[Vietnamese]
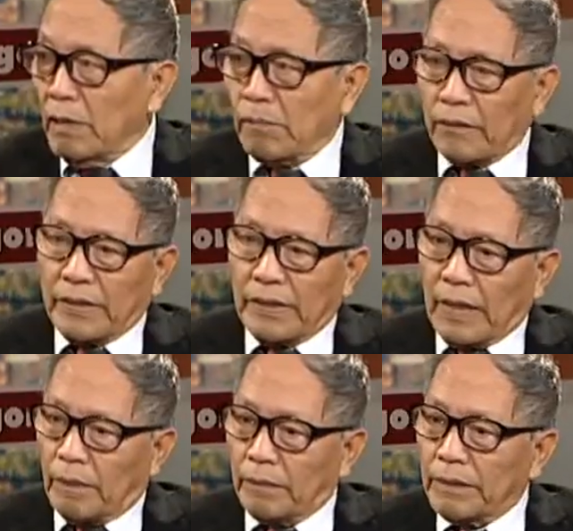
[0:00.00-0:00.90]
bởi vì
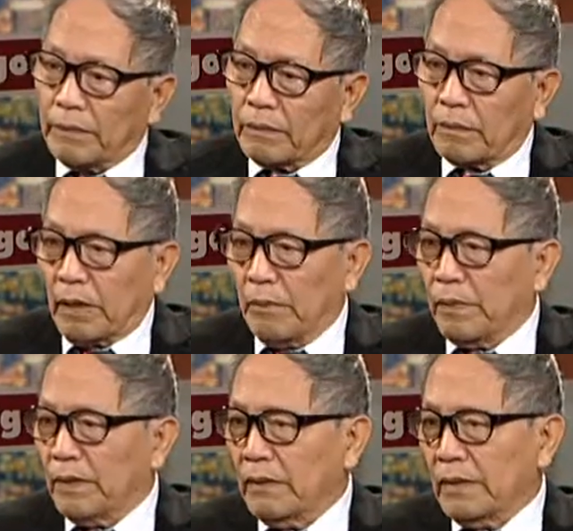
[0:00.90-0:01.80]
ở bên ở
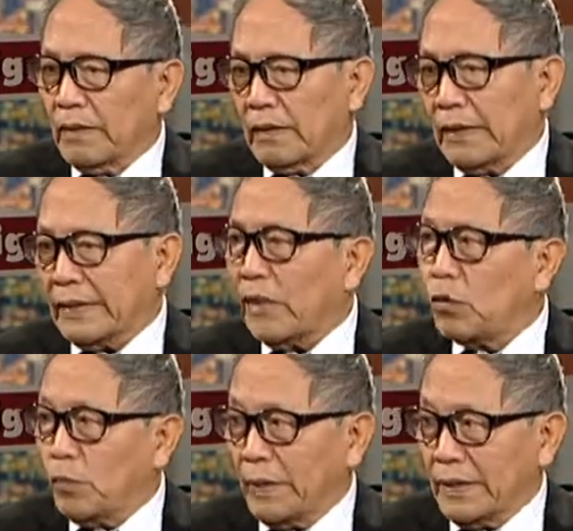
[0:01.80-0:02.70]
bên đỉnh
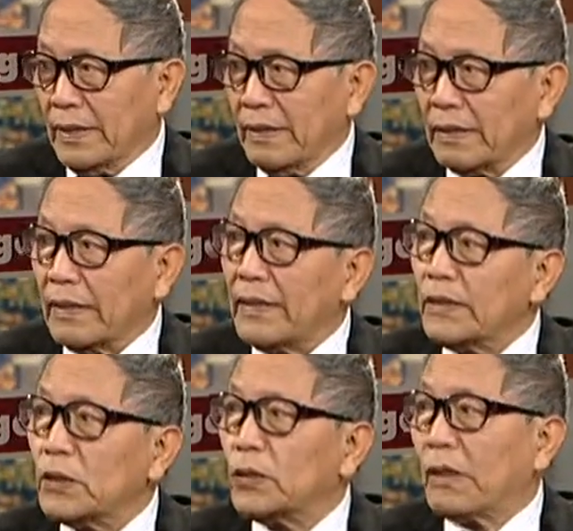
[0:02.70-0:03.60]
đầu của mình ấy, thì
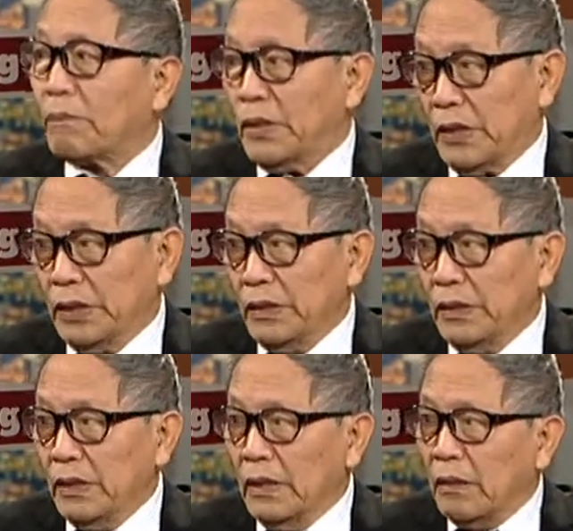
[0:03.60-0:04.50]
Liên Xô nằm ở đó
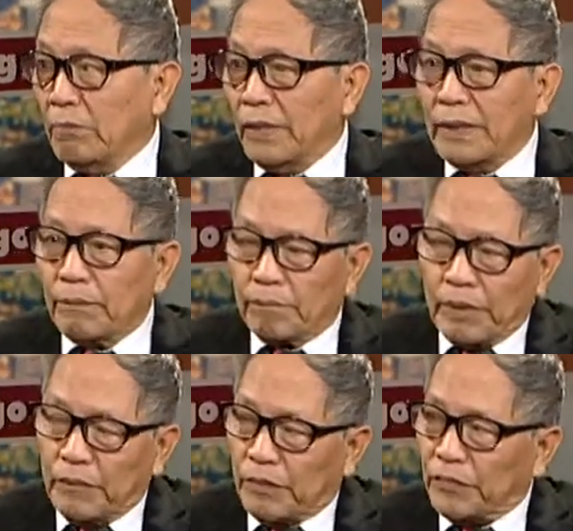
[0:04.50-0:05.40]
bên
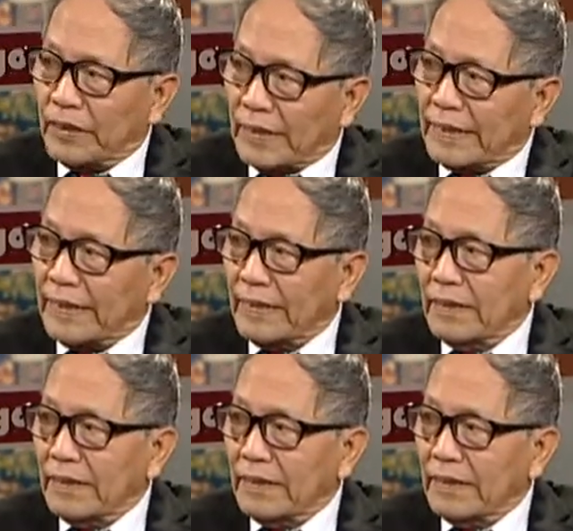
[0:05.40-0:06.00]
bên về phía tây đó